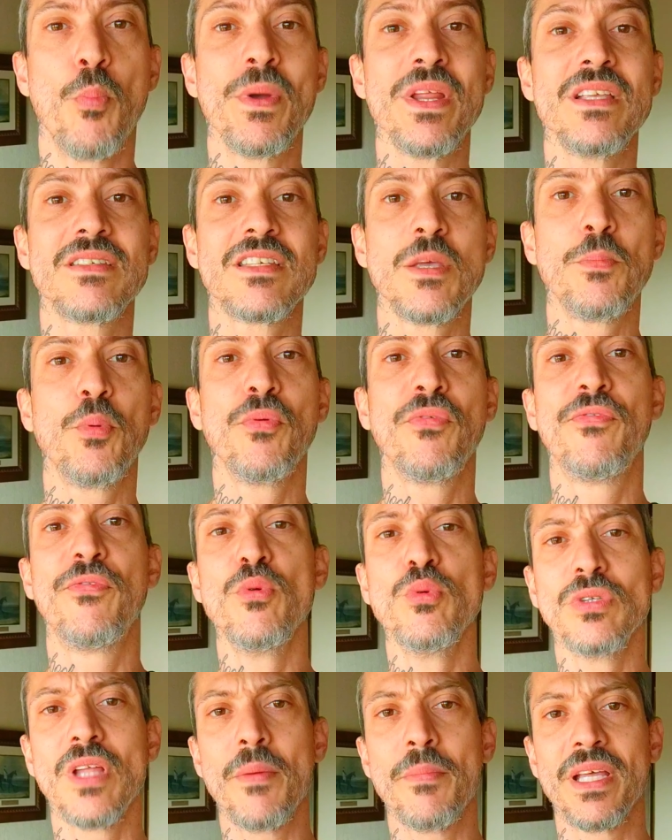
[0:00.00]
é o princípio
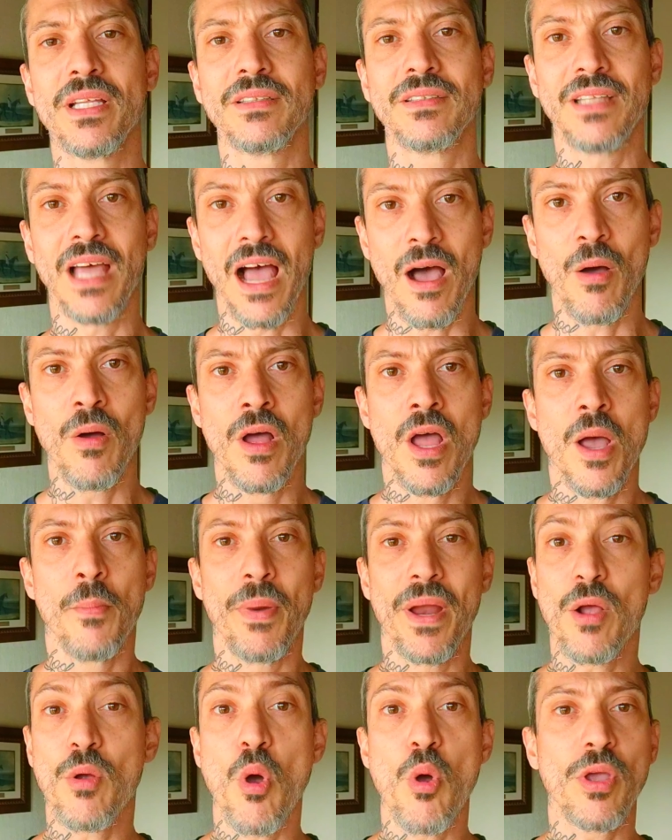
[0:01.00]
fundamental
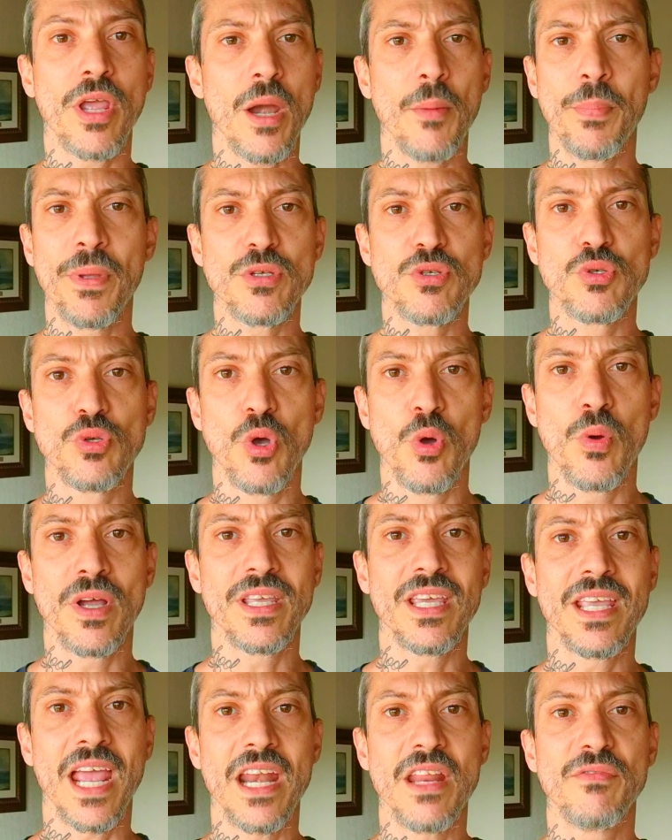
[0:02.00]
para qualquer pessoa
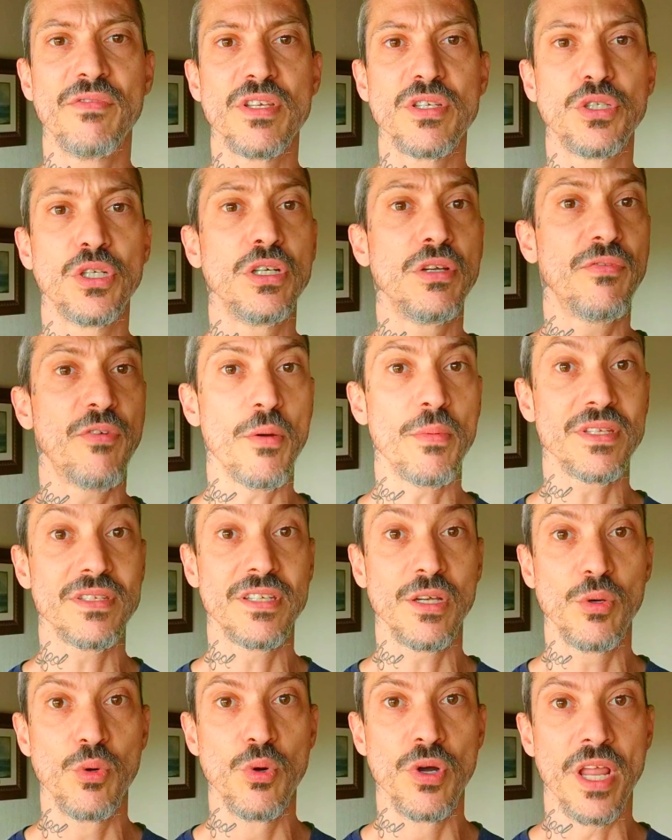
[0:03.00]
que quer investir de forma
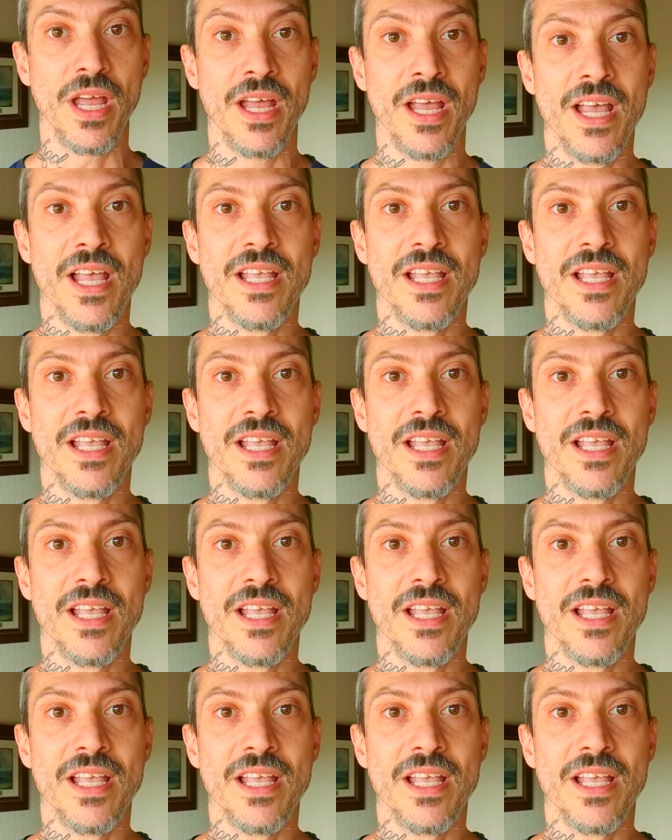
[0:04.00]
segura.